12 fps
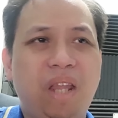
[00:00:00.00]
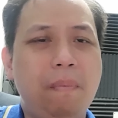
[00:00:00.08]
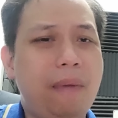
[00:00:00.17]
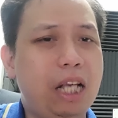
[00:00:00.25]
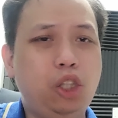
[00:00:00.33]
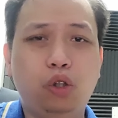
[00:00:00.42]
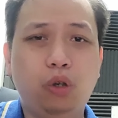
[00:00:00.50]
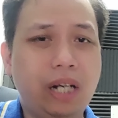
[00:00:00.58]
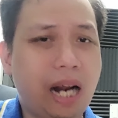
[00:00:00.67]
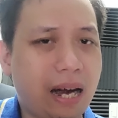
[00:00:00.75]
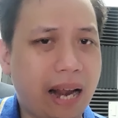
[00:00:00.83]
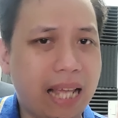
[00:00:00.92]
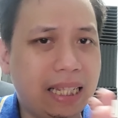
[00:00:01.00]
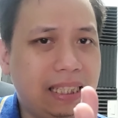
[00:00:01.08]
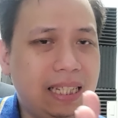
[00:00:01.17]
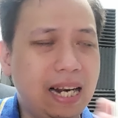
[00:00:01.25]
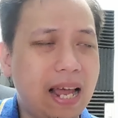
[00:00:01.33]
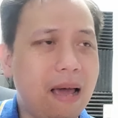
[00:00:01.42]
They make sure na
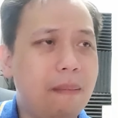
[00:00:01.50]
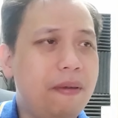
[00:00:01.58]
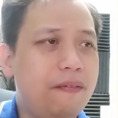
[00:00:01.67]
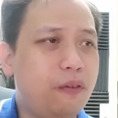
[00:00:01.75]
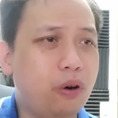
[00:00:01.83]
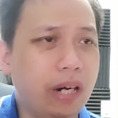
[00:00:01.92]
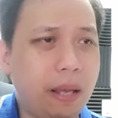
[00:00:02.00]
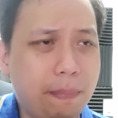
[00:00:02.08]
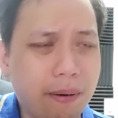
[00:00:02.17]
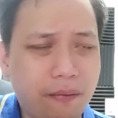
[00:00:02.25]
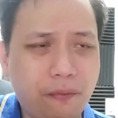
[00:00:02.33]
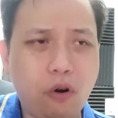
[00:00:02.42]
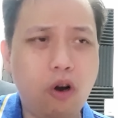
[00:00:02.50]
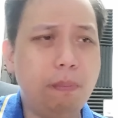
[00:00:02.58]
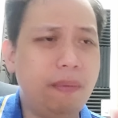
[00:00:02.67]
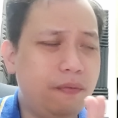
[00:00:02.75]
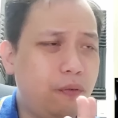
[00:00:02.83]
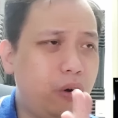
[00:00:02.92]
ready sila before they
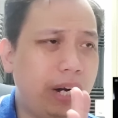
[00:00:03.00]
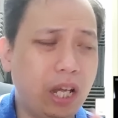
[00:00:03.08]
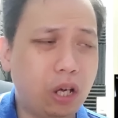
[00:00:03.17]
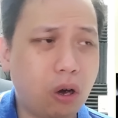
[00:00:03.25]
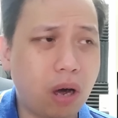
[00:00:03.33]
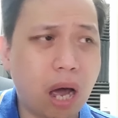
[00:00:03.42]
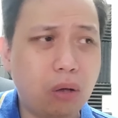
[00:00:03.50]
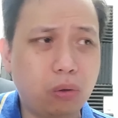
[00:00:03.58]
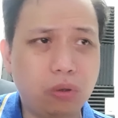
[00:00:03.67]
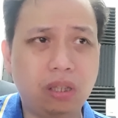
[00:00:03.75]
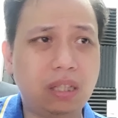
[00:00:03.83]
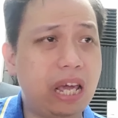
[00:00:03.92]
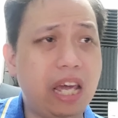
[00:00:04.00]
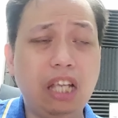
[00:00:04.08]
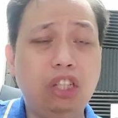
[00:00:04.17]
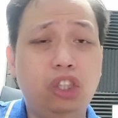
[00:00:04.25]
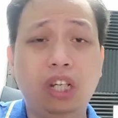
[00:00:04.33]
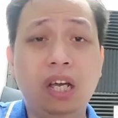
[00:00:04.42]
perform, before they go out to
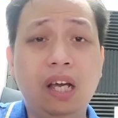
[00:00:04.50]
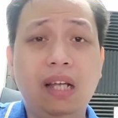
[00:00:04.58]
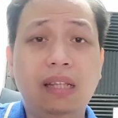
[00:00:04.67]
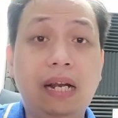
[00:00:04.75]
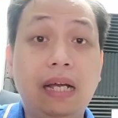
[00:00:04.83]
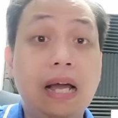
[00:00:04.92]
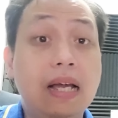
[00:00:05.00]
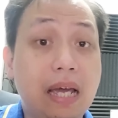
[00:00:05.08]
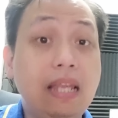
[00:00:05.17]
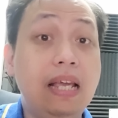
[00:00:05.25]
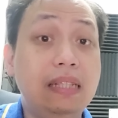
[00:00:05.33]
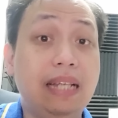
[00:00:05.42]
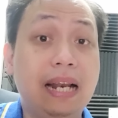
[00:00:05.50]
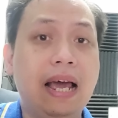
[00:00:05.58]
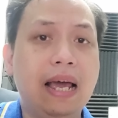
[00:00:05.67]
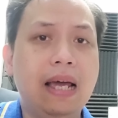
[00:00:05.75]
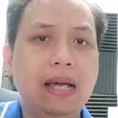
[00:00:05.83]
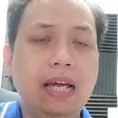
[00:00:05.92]
stage talagang ganyan
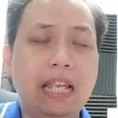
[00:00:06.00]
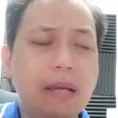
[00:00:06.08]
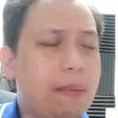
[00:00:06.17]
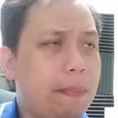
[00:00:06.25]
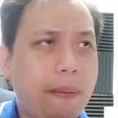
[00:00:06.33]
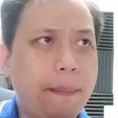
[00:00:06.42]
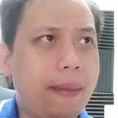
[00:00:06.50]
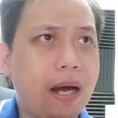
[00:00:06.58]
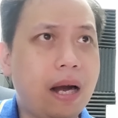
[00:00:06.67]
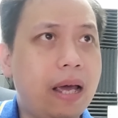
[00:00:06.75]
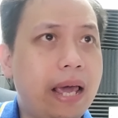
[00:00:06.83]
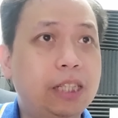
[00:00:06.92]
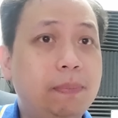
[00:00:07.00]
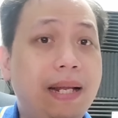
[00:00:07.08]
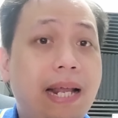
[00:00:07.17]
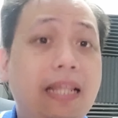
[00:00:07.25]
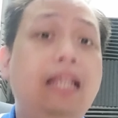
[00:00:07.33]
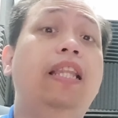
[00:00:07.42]
sila. Ganyan mag-prepare ang
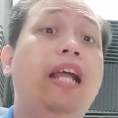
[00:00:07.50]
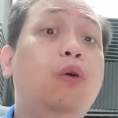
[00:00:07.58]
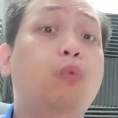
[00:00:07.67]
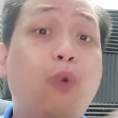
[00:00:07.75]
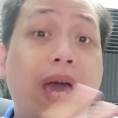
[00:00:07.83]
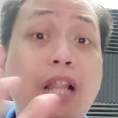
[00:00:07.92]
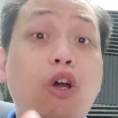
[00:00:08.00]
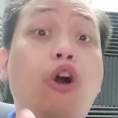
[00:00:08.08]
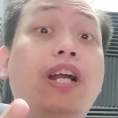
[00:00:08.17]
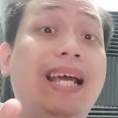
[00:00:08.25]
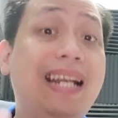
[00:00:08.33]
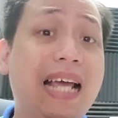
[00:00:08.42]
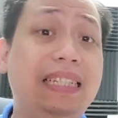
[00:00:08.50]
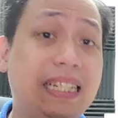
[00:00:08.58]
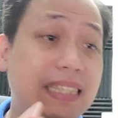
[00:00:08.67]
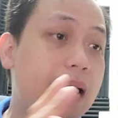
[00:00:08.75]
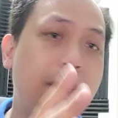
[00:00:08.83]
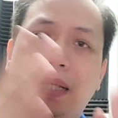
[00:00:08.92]
SB19. They are well organized.
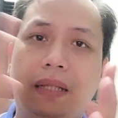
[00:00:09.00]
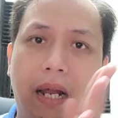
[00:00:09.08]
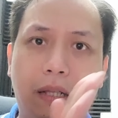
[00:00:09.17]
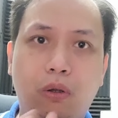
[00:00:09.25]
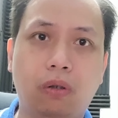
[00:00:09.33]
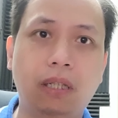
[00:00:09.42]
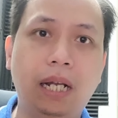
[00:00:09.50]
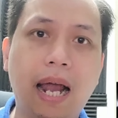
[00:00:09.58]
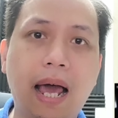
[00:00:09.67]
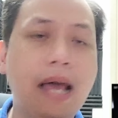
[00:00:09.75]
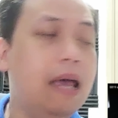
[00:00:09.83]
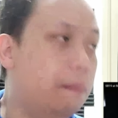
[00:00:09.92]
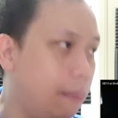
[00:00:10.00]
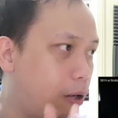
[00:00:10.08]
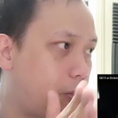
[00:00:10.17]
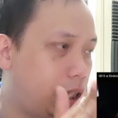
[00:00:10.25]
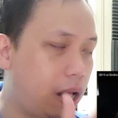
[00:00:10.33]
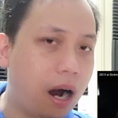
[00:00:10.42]
Kasi nga may director sila,
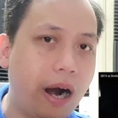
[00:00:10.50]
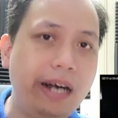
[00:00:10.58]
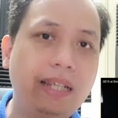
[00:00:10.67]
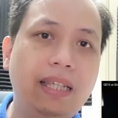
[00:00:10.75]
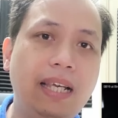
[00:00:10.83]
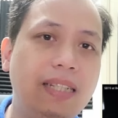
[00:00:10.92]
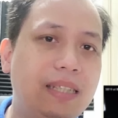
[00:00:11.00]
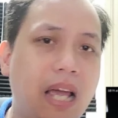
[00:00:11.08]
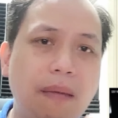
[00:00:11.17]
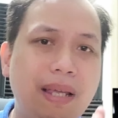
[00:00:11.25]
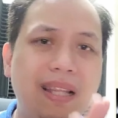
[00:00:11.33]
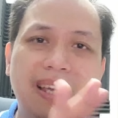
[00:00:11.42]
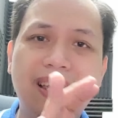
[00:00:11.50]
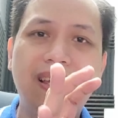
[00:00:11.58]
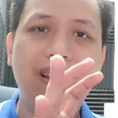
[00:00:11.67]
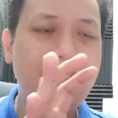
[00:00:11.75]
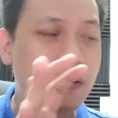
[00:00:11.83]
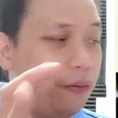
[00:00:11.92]
meron silang artist. I mean,
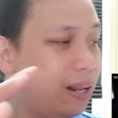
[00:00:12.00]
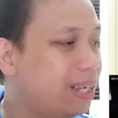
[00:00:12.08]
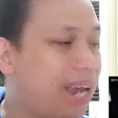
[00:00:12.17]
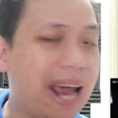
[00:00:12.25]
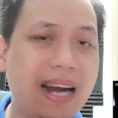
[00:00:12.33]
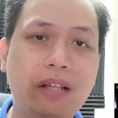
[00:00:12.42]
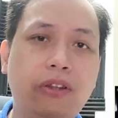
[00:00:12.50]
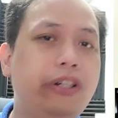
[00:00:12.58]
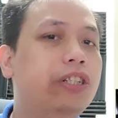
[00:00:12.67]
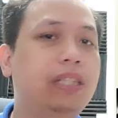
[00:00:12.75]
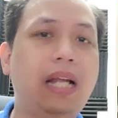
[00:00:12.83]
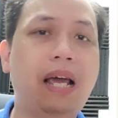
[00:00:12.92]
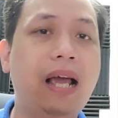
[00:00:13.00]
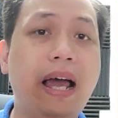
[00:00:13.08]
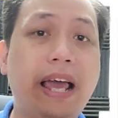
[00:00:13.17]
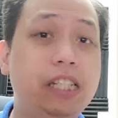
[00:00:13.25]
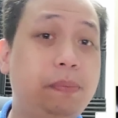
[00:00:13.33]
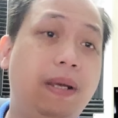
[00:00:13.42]
different characters
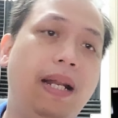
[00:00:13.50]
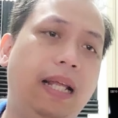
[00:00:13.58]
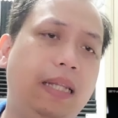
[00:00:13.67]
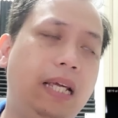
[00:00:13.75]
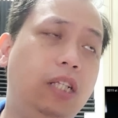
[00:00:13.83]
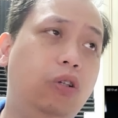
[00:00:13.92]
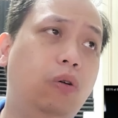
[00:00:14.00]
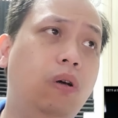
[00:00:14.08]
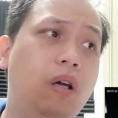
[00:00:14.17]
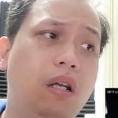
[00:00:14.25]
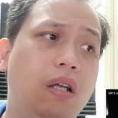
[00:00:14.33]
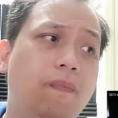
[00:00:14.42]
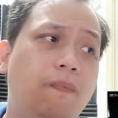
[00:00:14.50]
talagang SB19. So,